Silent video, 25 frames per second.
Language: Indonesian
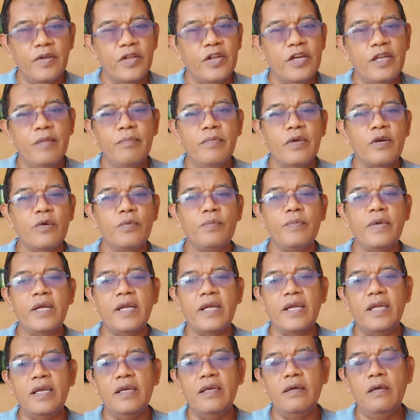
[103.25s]
ini
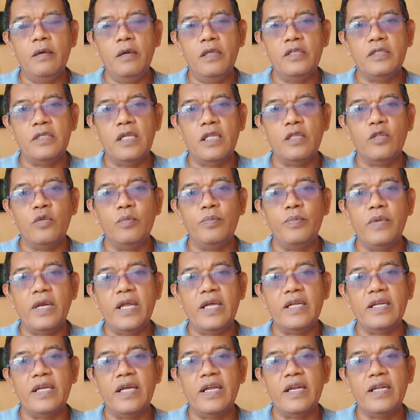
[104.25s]
merupakan satu
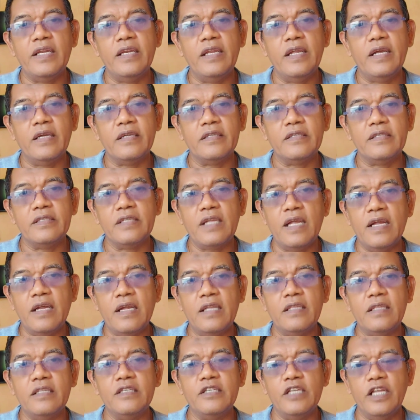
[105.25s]
pelanggaran yang
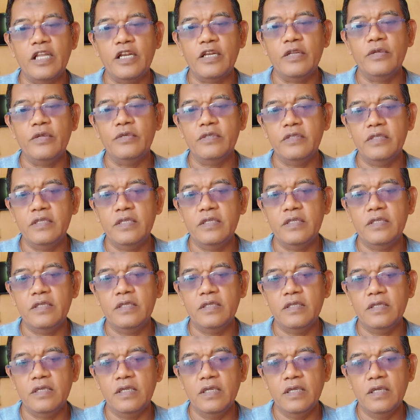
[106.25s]
sangat serius
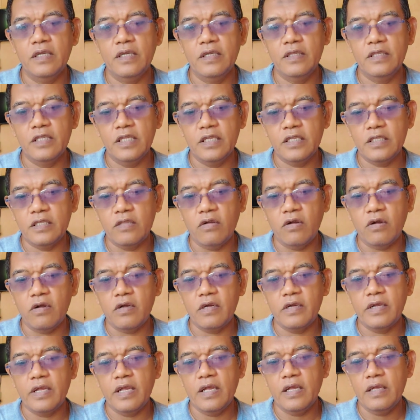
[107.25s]
di TikTok
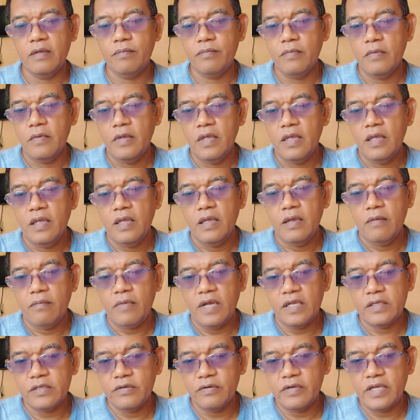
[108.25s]
ya.
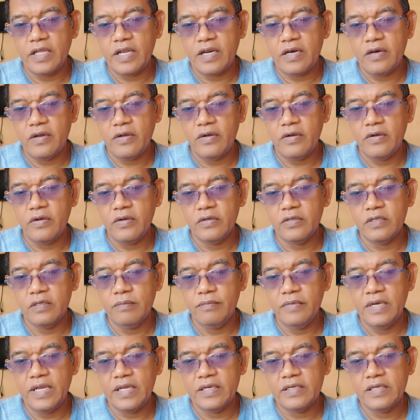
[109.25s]
Pak Sukirno
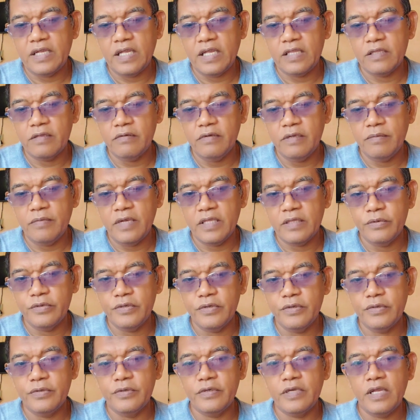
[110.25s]

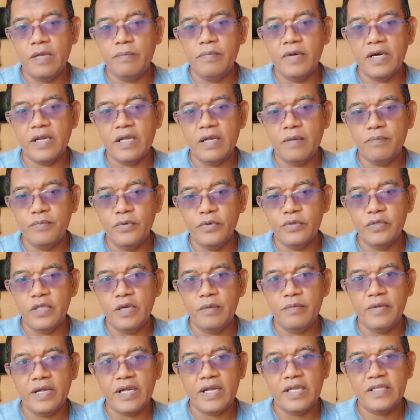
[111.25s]
9157 sudah bergabung.
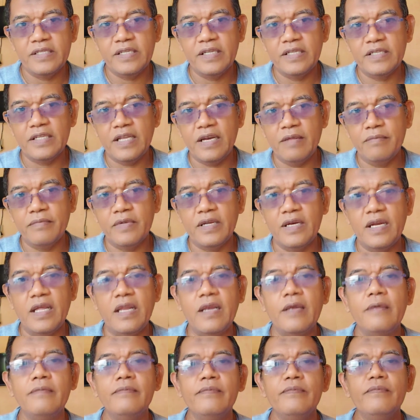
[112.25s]
Terima kasih, salam
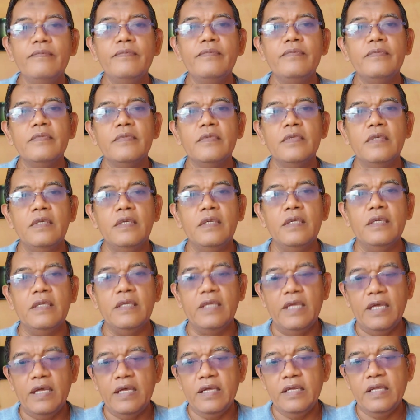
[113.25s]
kenal.
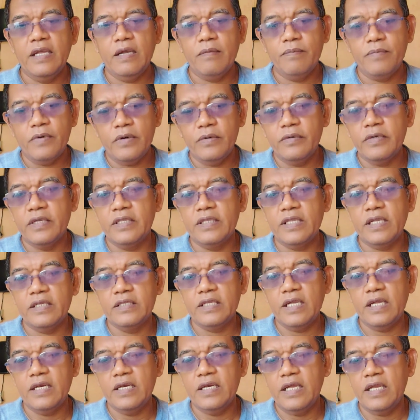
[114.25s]
Ya, yang perlu kita
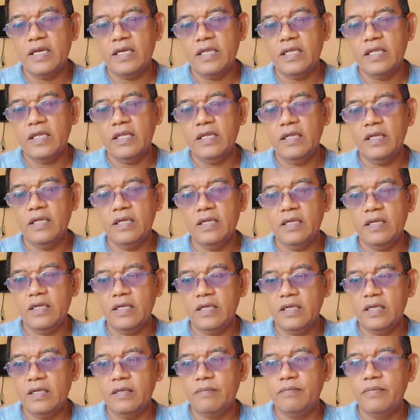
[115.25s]
sadari
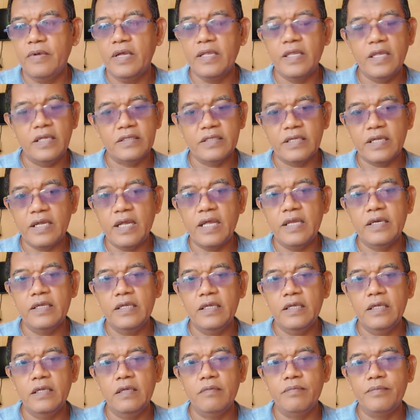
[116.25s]
banyak
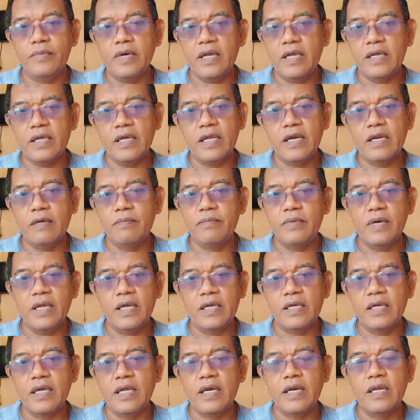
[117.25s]
sekali
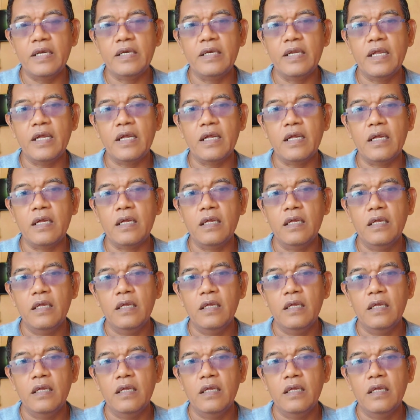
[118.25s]
pelanggaran-pelanggaran yang